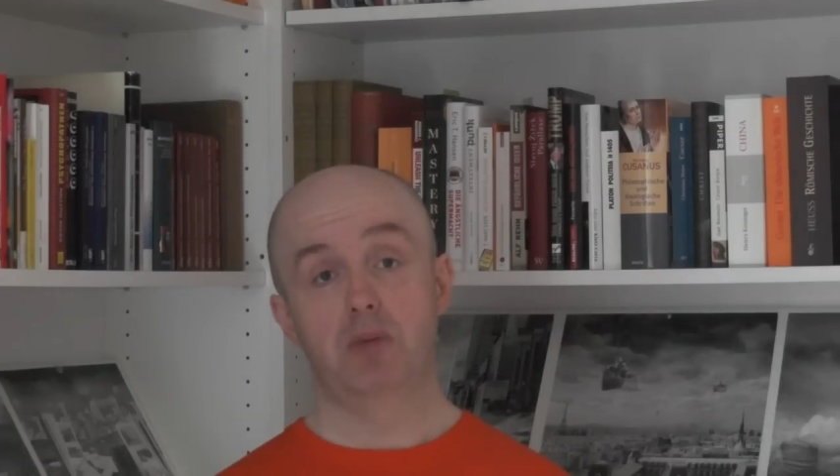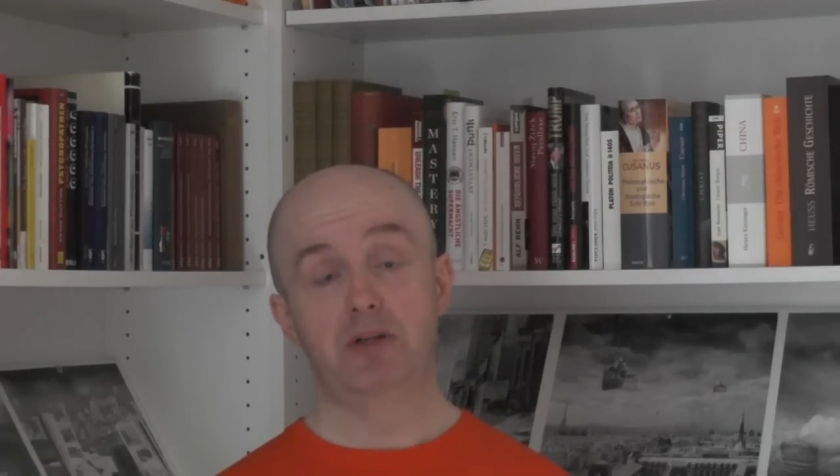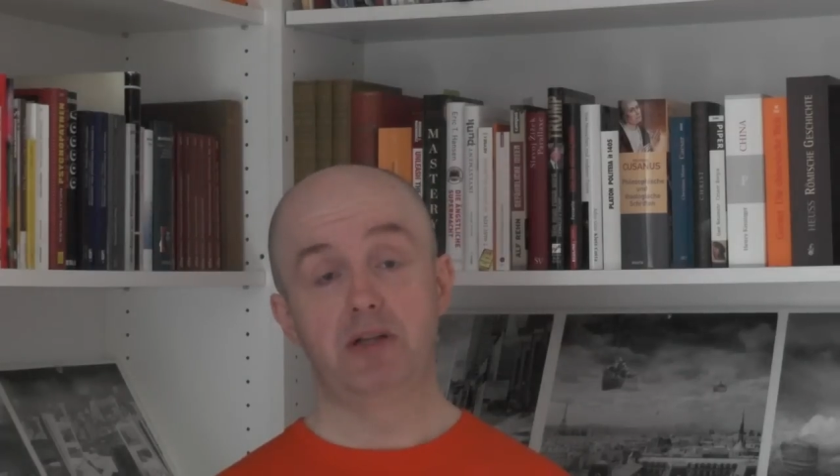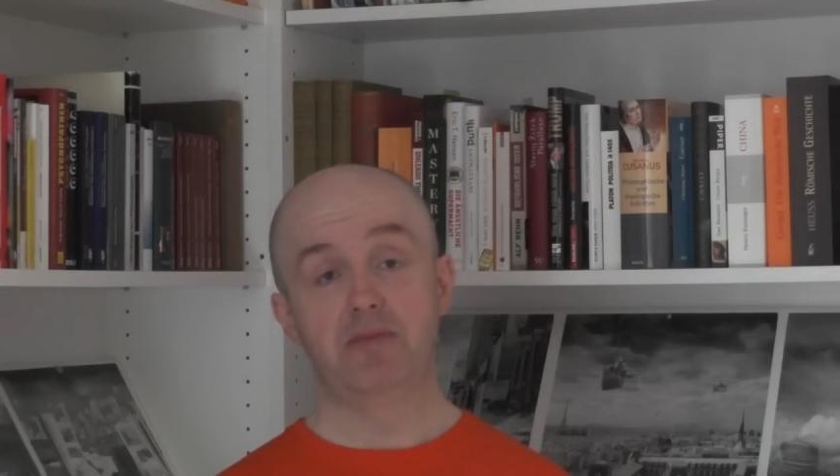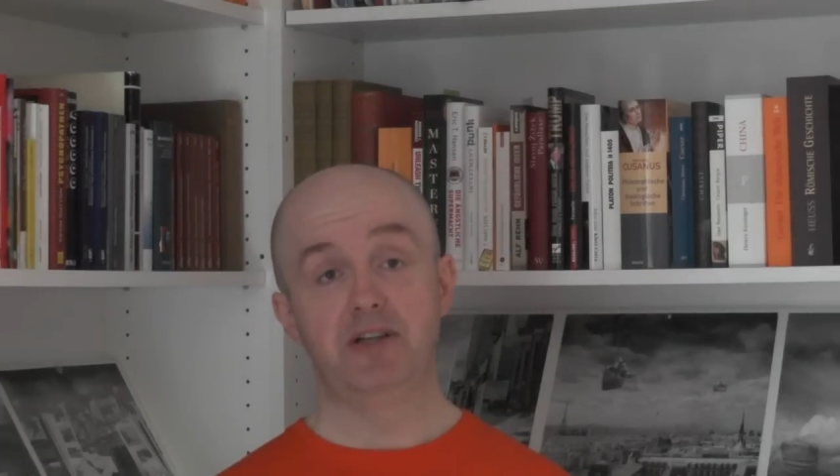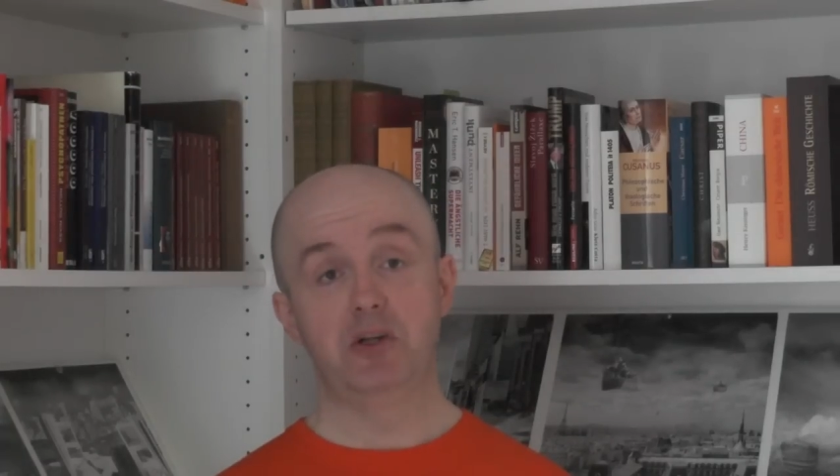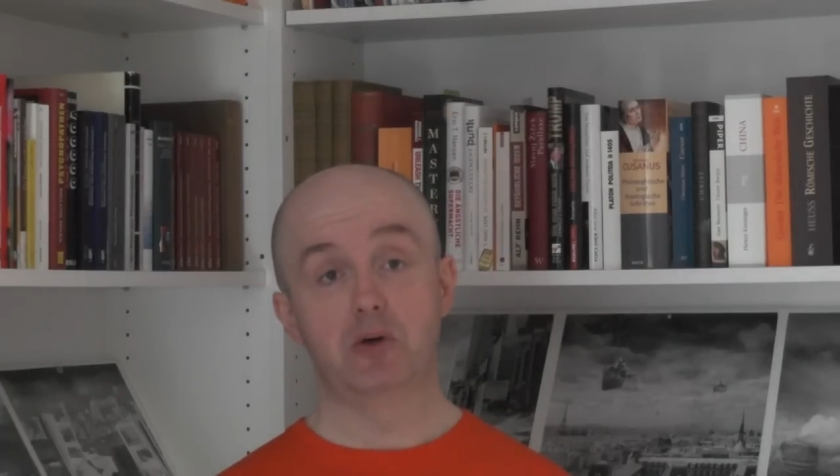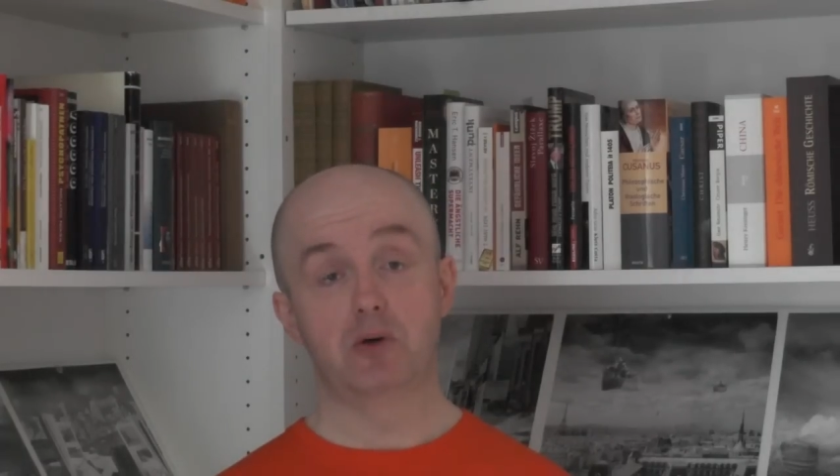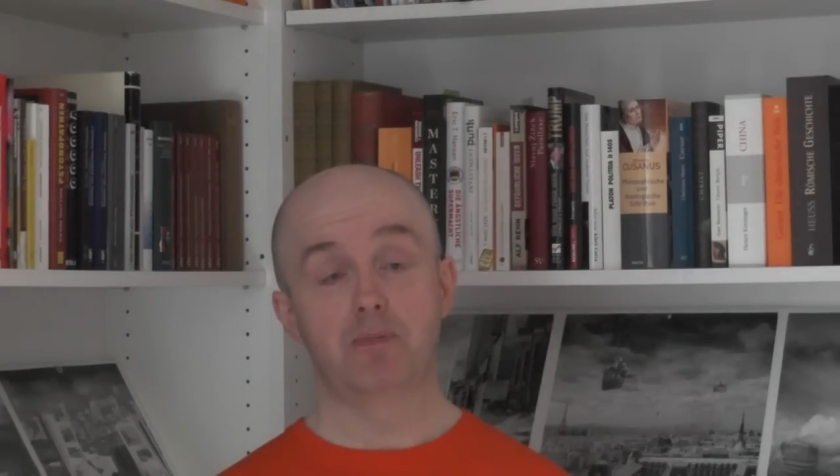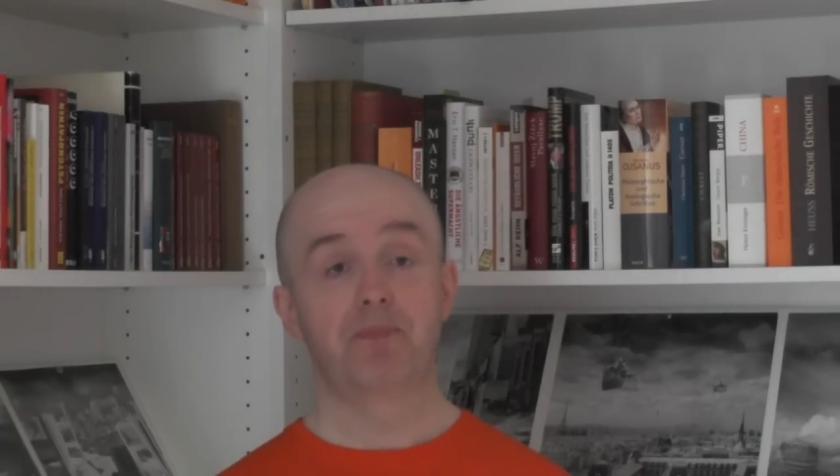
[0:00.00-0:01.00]
mit dem
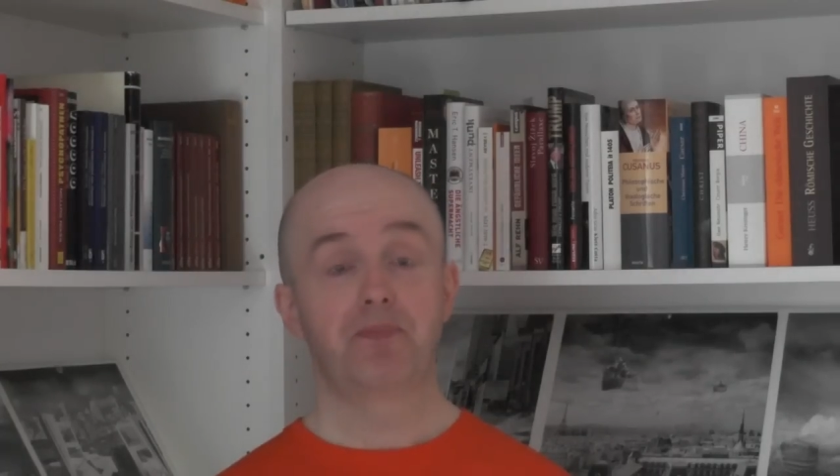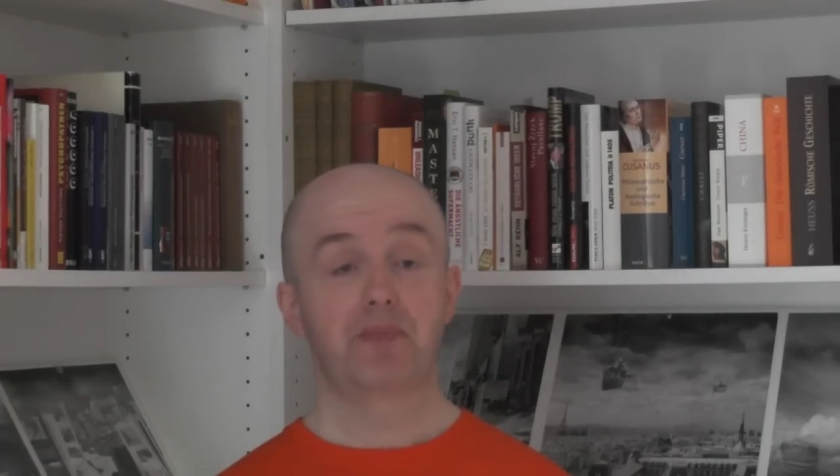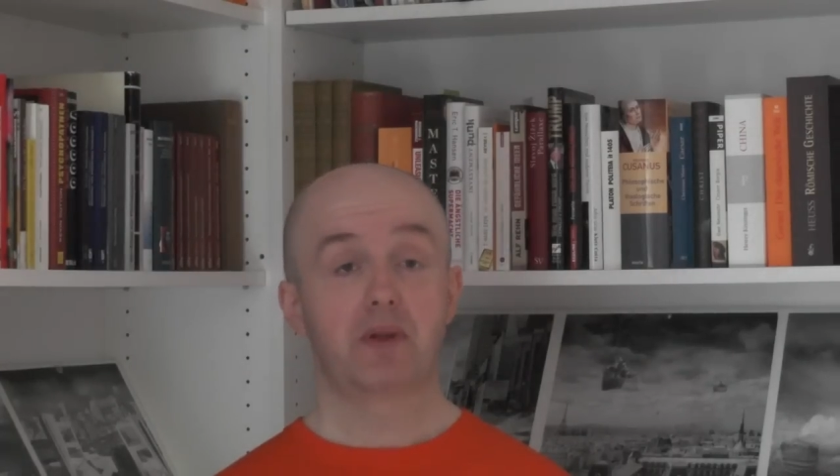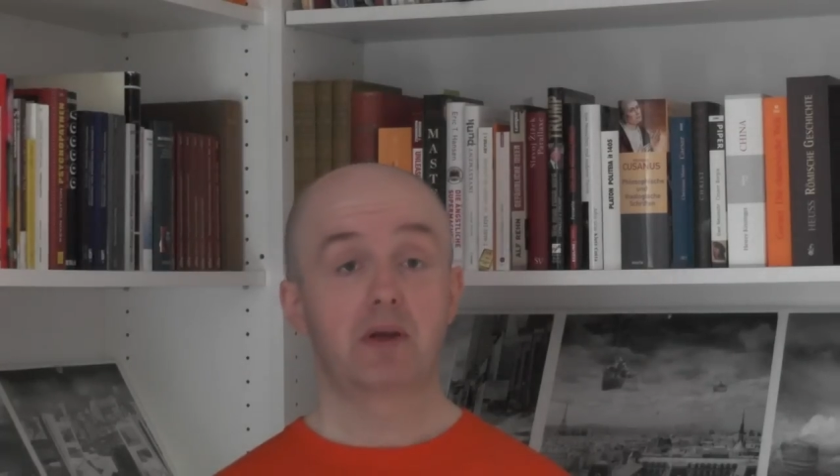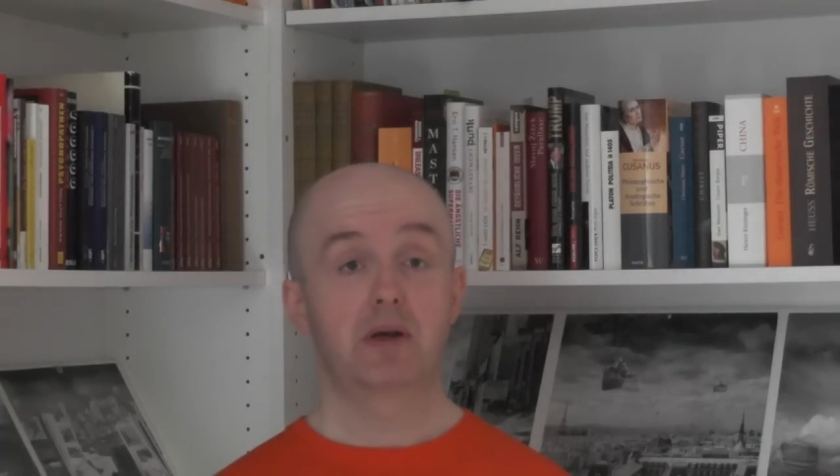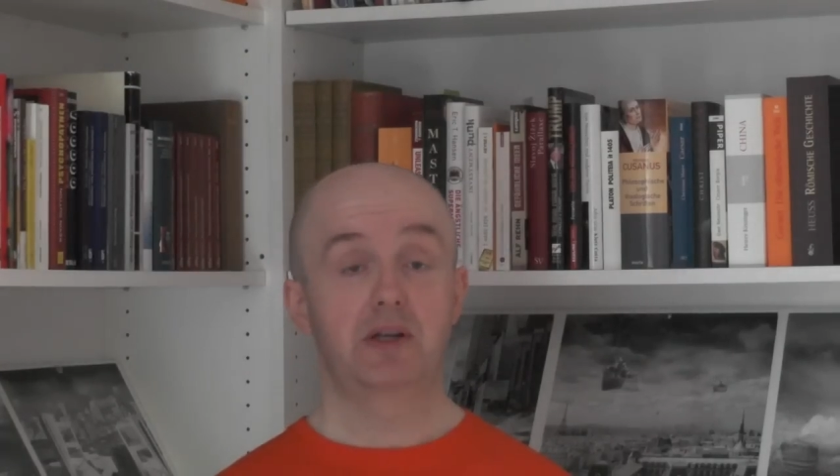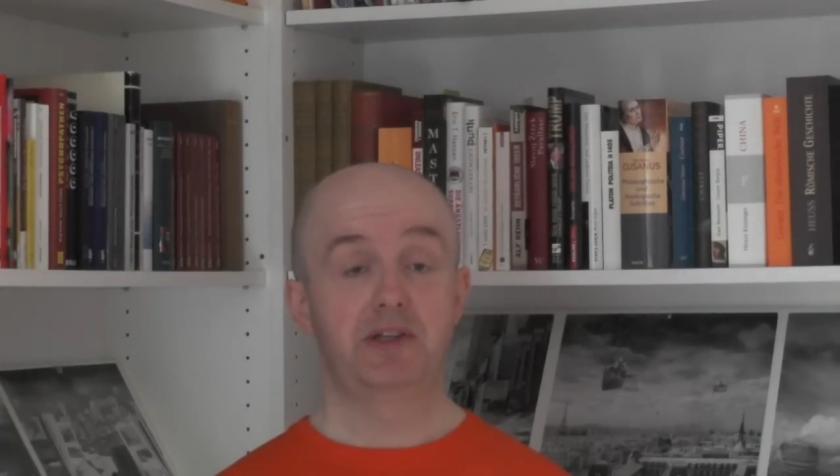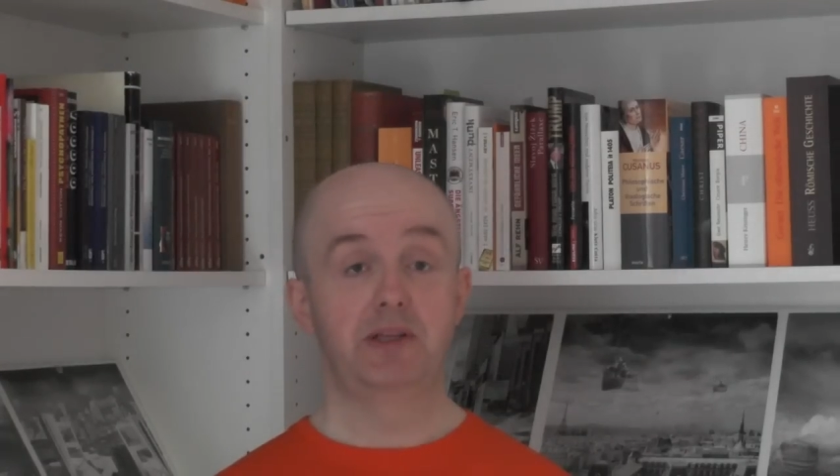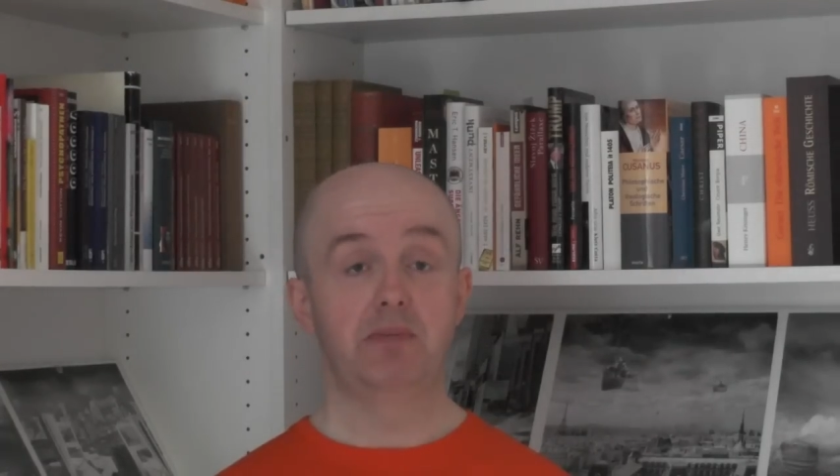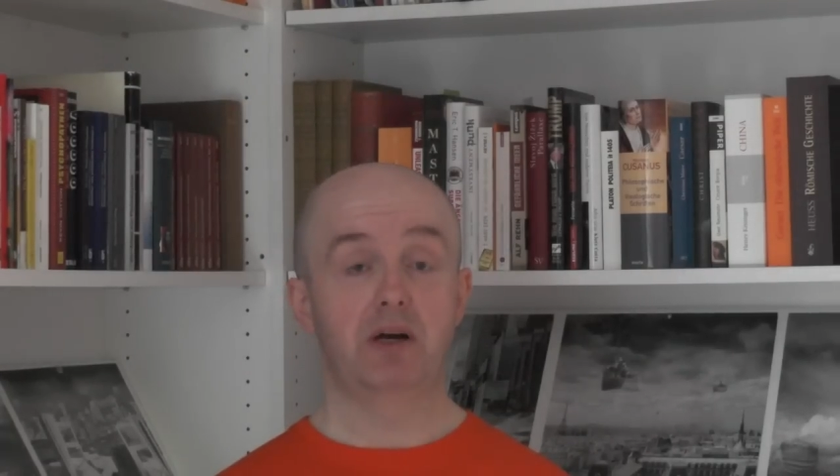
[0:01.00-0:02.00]
Video. Es sind